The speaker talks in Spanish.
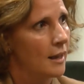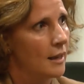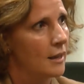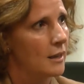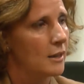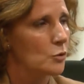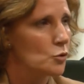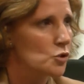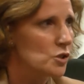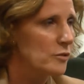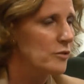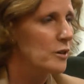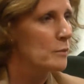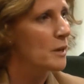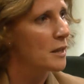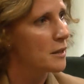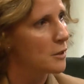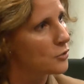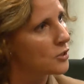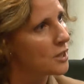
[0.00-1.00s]
e industria
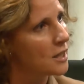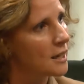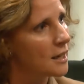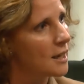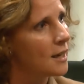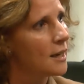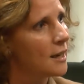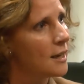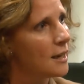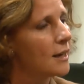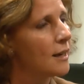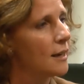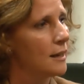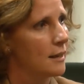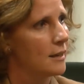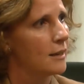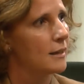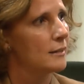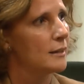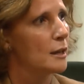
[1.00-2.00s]
farmacéutica
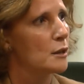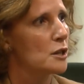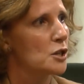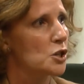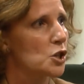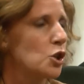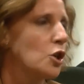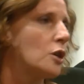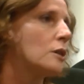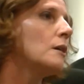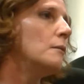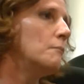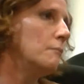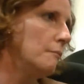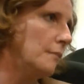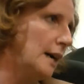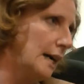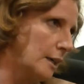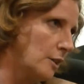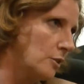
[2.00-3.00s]
decisor
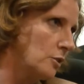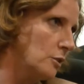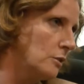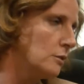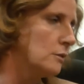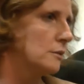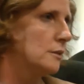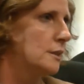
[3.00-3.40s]
macro,